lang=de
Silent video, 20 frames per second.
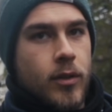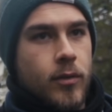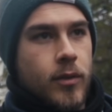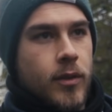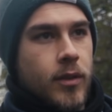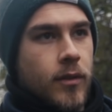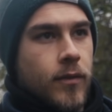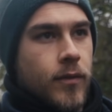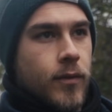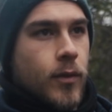
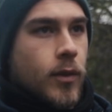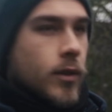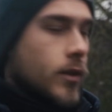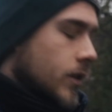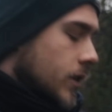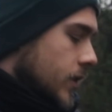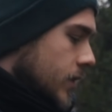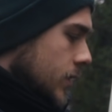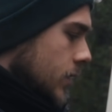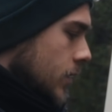durchgeführt
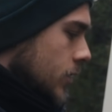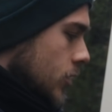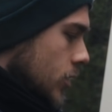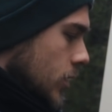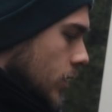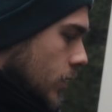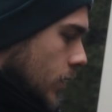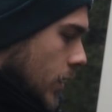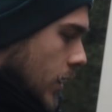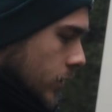und das an den
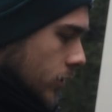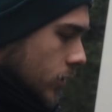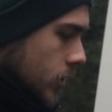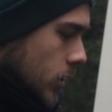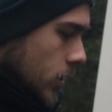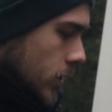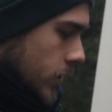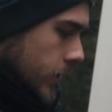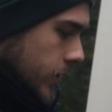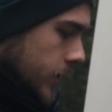Schlauch
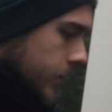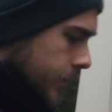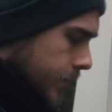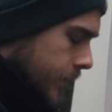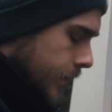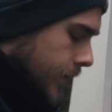angeschlossen.